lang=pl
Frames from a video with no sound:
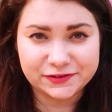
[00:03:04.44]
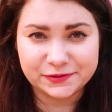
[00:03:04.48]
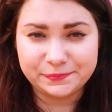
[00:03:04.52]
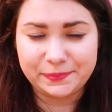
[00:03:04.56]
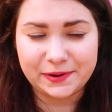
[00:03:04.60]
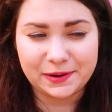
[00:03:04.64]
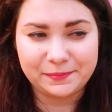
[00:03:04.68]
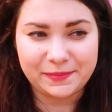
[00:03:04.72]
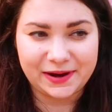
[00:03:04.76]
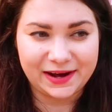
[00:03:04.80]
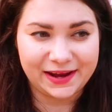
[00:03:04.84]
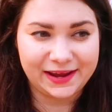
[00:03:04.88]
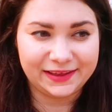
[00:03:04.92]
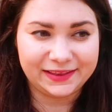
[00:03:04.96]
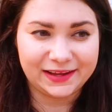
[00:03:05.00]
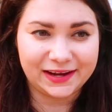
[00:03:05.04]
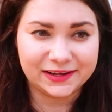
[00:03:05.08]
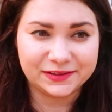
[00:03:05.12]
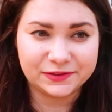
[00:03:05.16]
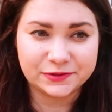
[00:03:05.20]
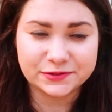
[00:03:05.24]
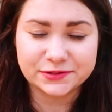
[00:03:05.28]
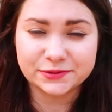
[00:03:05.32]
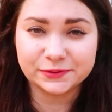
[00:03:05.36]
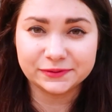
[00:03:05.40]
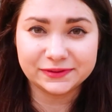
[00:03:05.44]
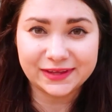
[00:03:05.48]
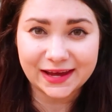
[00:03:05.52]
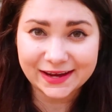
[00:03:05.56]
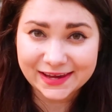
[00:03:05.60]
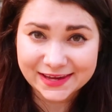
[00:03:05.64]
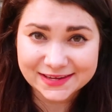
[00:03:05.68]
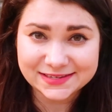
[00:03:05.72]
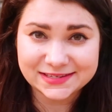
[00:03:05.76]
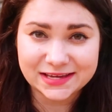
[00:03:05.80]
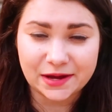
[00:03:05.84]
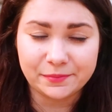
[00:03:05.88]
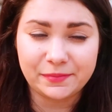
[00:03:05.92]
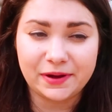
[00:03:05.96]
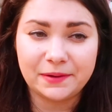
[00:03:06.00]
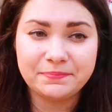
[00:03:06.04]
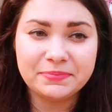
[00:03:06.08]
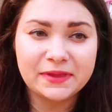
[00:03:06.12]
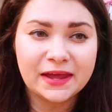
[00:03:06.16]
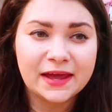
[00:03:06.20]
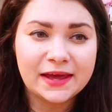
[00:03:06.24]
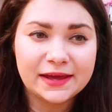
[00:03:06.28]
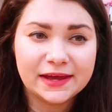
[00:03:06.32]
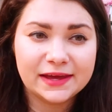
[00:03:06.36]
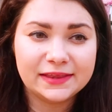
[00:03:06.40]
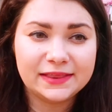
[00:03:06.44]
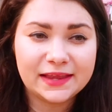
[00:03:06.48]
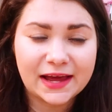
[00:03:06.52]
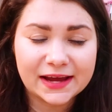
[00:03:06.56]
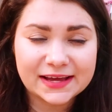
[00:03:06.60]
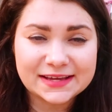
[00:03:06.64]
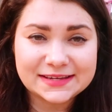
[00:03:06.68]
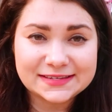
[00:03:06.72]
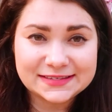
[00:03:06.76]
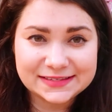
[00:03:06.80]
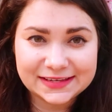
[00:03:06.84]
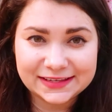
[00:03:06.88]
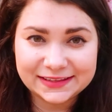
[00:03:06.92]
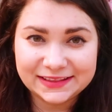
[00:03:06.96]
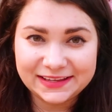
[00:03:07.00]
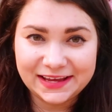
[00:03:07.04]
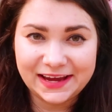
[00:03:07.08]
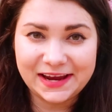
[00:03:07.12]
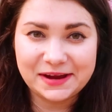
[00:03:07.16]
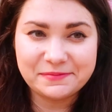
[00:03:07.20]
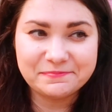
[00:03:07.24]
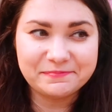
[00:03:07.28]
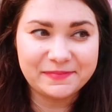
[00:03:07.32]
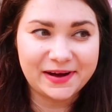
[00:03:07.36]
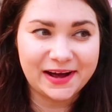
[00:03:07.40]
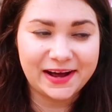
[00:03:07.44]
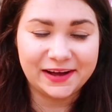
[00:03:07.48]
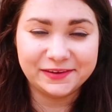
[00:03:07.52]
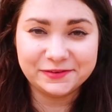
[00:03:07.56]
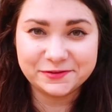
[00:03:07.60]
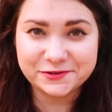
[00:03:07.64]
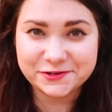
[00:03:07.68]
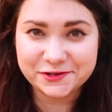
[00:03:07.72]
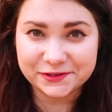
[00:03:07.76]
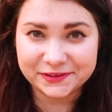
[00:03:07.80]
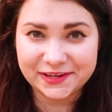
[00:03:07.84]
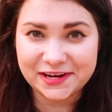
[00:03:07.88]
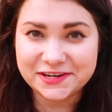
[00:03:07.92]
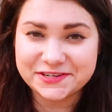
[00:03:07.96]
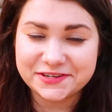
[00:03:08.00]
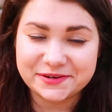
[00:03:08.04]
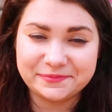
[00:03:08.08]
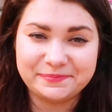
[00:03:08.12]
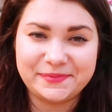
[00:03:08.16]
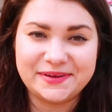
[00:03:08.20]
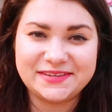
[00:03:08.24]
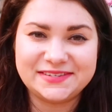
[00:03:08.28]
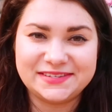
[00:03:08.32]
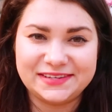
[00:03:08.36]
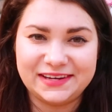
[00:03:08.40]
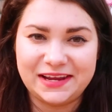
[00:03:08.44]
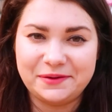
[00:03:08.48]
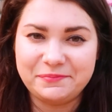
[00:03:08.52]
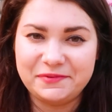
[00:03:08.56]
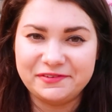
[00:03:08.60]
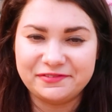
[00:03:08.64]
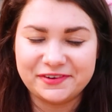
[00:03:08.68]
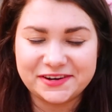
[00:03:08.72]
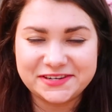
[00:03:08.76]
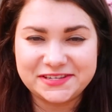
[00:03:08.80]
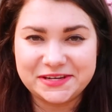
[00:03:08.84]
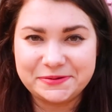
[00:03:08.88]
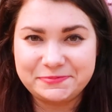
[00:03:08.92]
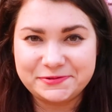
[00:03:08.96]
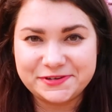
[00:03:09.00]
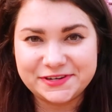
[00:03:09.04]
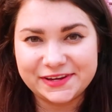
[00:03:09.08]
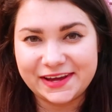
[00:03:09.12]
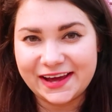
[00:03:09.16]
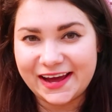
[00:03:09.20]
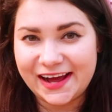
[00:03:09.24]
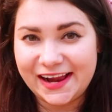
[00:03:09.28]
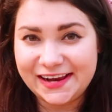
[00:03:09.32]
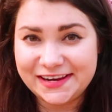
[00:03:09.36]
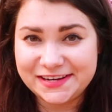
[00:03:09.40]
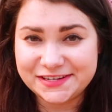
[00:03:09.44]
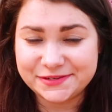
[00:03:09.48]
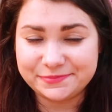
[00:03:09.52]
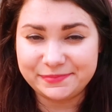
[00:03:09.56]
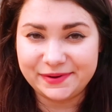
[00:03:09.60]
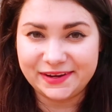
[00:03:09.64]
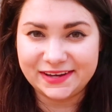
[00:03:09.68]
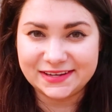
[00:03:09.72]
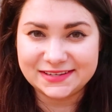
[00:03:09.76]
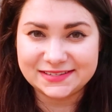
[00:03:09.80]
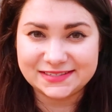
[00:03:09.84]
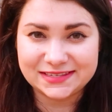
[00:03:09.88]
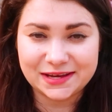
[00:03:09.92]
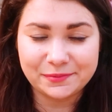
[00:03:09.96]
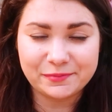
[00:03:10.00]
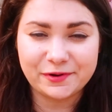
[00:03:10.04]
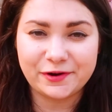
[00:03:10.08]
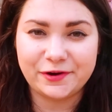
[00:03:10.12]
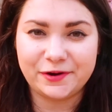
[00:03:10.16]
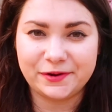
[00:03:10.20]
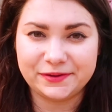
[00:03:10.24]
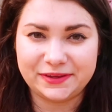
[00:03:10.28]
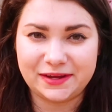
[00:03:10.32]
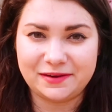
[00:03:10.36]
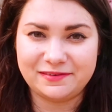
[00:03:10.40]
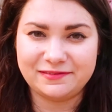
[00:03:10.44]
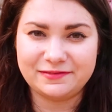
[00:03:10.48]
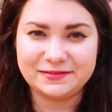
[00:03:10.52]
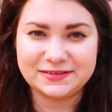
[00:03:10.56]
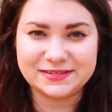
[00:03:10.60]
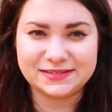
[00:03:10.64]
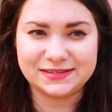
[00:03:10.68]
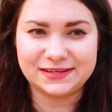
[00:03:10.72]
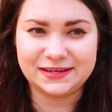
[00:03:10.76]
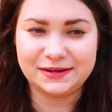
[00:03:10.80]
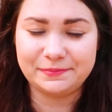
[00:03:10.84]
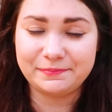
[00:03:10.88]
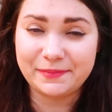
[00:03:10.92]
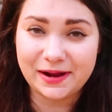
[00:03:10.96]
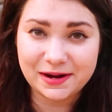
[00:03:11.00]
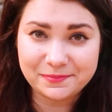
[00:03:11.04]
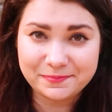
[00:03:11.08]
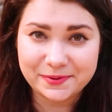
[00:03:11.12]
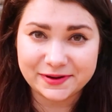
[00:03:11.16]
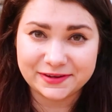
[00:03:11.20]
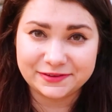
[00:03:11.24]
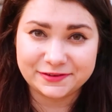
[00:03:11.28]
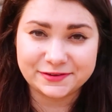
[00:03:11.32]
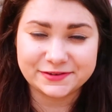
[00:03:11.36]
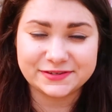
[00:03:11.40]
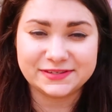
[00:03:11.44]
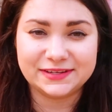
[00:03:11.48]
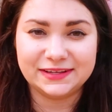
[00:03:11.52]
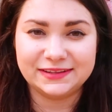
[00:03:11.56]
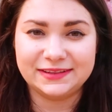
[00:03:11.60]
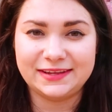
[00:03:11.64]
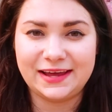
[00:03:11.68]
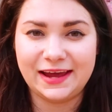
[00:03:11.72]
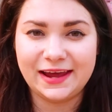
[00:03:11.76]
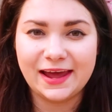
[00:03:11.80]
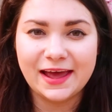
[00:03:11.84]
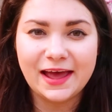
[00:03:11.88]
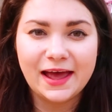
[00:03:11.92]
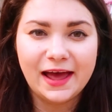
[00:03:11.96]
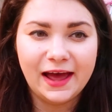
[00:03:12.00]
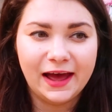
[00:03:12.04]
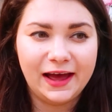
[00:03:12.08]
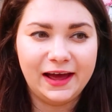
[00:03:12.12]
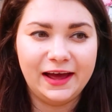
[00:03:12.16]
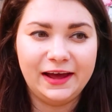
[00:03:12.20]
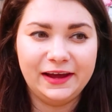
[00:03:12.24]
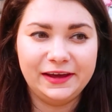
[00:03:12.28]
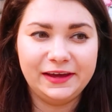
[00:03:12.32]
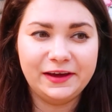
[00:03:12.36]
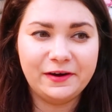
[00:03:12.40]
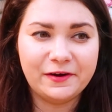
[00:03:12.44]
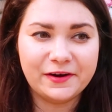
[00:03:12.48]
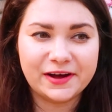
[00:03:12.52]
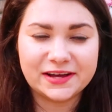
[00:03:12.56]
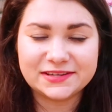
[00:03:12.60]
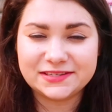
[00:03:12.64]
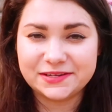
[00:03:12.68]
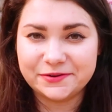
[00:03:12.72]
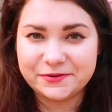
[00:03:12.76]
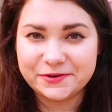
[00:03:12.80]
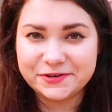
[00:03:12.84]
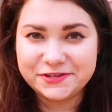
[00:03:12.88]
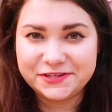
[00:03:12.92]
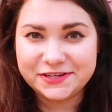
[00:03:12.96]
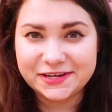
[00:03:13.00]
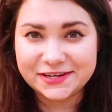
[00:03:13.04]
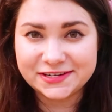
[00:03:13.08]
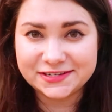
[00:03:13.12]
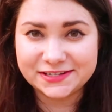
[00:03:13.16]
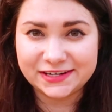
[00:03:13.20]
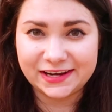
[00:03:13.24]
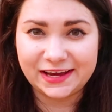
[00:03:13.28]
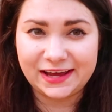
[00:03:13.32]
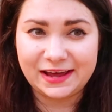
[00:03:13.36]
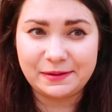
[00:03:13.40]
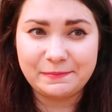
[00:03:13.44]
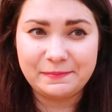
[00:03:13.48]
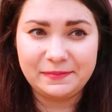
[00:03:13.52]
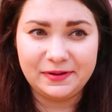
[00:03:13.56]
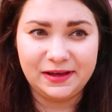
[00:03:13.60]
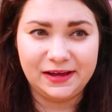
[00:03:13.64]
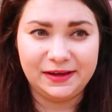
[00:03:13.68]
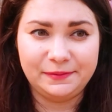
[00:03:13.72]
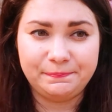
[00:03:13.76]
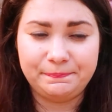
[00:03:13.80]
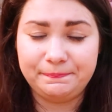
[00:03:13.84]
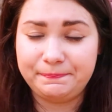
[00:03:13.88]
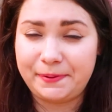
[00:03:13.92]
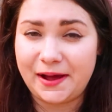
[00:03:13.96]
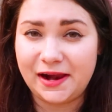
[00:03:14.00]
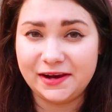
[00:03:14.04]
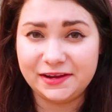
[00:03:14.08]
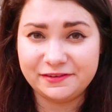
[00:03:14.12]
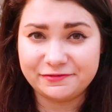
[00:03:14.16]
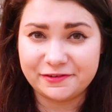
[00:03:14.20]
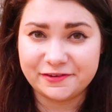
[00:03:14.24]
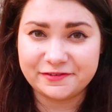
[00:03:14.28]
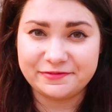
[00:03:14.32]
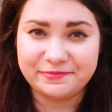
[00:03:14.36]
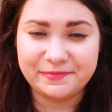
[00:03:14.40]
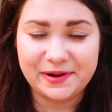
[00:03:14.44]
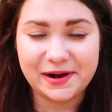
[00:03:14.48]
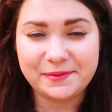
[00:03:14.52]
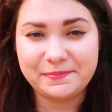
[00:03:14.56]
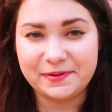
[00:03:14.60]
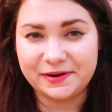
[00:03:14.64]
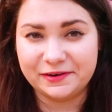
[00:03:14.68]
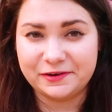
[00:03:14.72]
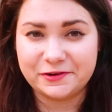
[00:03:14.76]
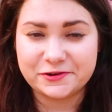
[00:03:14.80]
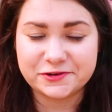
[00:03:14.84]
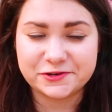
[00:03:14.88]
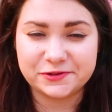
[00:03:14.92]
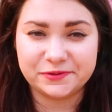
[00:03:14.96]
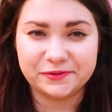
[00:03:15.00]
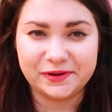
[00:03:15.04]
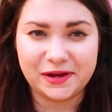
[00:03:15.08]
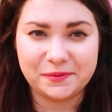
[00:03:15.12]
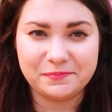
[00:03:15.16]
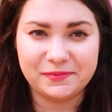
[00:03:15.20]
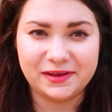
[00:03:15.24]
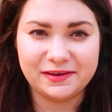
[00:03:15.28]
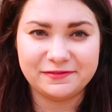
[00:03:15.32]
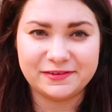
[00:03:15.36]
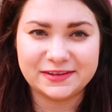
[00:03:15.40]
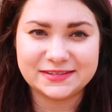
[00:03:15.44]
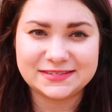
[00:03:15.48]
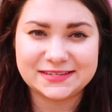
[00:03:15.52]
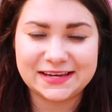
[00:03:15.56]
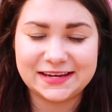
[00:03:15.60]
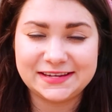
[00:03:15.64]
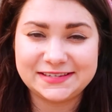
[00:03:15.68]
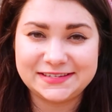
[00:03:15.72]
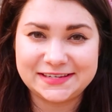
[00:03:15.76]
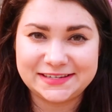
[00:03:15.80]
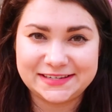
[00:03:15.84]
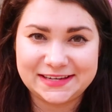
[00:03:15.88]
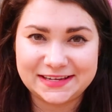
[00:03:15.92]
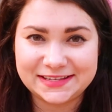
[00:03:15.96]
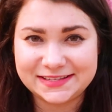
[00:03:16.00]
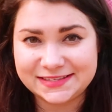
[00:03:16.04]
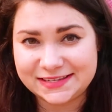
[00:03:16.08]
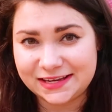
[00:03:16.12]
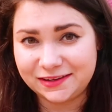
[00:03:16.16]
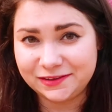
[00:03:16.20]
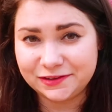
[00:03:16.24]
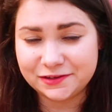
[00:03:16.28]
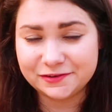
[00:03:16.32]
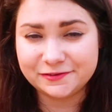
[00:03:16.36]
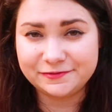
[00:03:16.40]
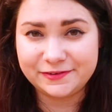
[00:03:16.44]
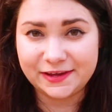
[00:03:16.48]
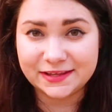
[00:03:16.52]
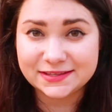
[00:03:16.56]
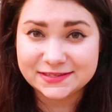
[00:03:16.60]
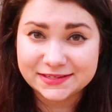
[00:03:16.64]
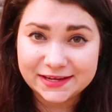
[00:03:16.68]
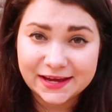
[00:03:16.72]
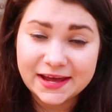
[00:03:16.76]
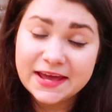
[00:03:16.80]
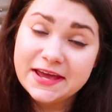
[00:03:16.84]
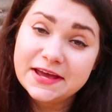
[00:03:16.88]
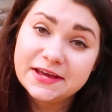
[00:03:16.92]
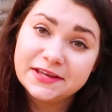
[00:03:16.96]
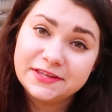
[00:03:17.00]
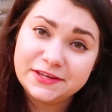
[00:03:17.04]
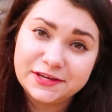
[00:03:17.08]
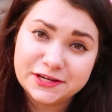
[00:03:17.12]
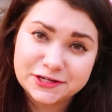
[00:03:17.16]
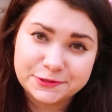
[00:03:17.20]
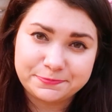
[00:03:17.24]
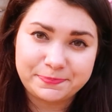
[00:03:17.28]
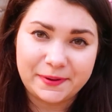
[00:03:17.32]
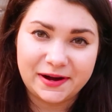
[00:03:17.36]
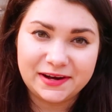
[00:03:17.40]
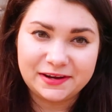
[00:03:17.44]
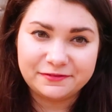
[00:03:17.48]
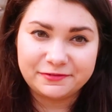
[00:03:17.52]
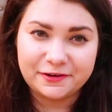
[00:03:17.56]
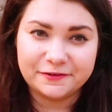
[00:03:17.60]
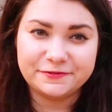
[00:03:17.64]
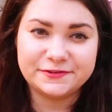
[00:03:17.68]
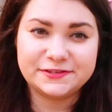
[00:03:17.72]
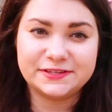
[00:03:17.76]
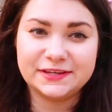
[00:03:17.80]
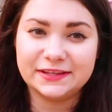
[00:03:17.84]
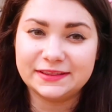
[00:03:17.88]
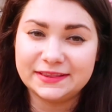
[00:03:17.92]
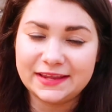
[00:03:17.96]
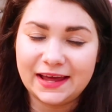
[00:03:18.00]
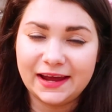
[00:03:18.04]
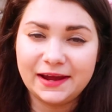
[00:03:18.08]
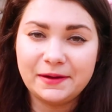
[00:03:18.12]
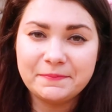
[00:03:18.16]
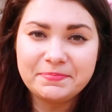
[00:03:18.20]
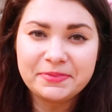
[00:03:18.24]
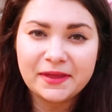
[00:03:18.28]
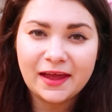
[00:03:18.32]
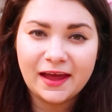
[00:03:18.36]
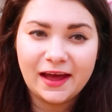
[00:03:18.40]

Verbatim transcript: w supermarketach, to są takie same. Jednak Sydney ma dużo tańszą benzynę. My właśnie przyjechaliśmy samochodem z Melbourne do Sydney e, i okazało się, że e, paliwo w Melbourne kosztuje mniej więcej 10 centów więcej niż paliwo w Sydney,